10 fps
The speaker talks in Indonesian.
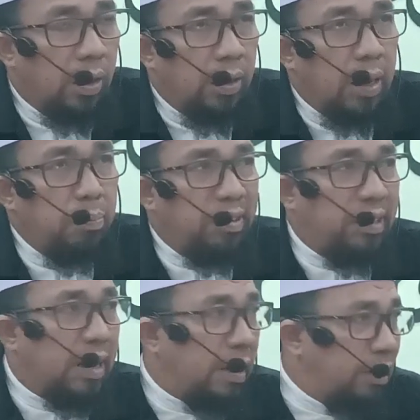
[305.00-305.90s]
dan
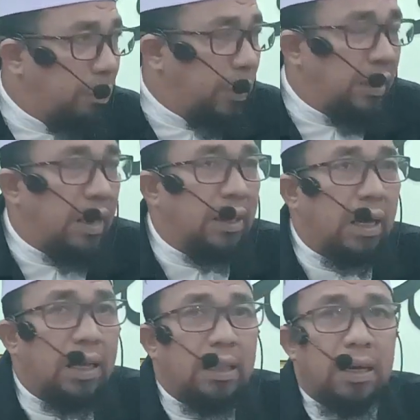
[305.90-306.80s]
bisikan ini seperti yang kita
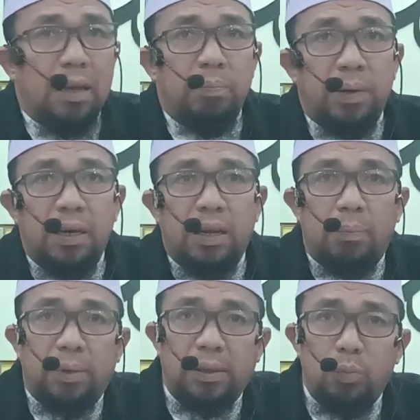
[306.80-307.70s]
katakan pada
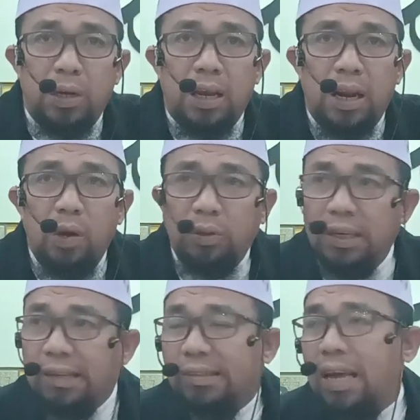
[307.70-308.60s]
pertemuan yang lalu
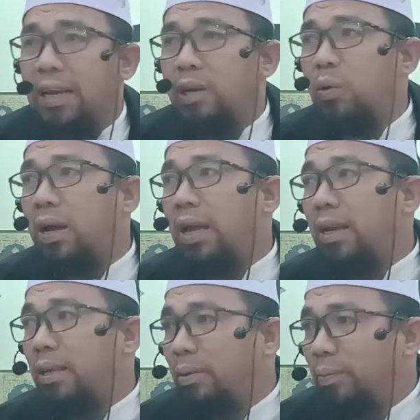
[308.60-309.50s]
tidak sekali dua
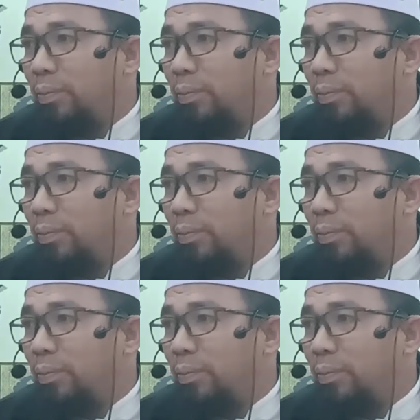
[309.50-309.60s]
kali